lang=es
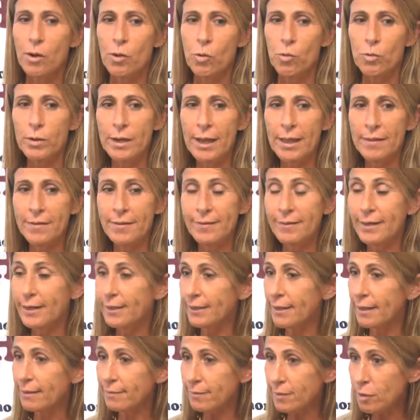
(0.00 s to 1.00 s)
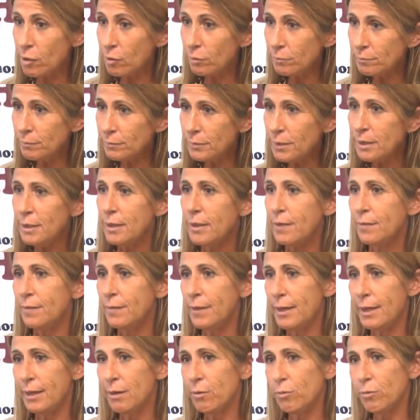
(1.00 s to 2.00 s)
una disertación
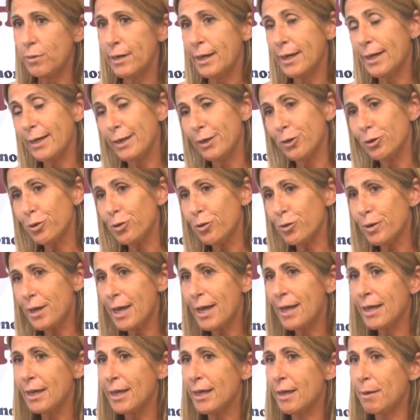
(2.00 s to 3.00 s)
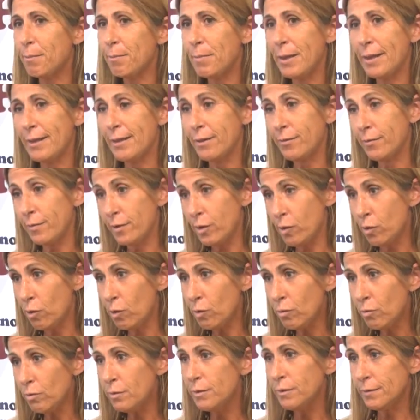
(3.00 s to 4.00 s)
de una escritora que
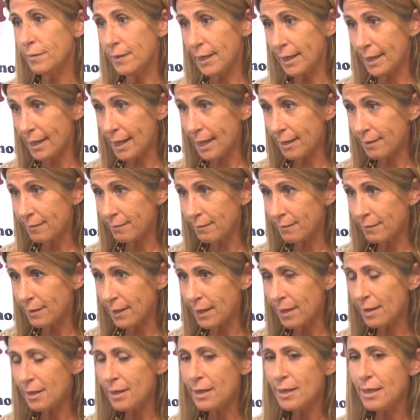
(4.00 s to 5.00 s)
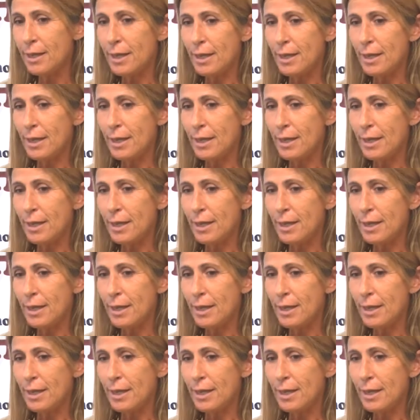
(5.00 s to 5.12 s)
padeció de cáncer,